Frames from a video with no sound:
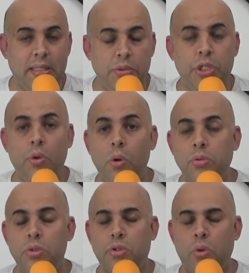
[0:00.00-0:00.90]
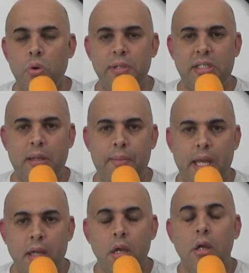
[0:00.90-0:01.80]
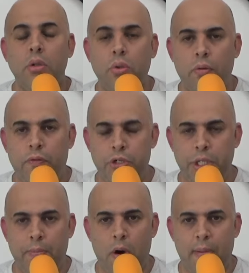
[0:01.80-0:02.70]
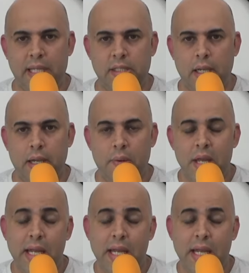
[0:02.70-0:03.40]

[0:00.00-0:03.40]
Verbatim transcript: de outros clubes também do futebol brasileiro.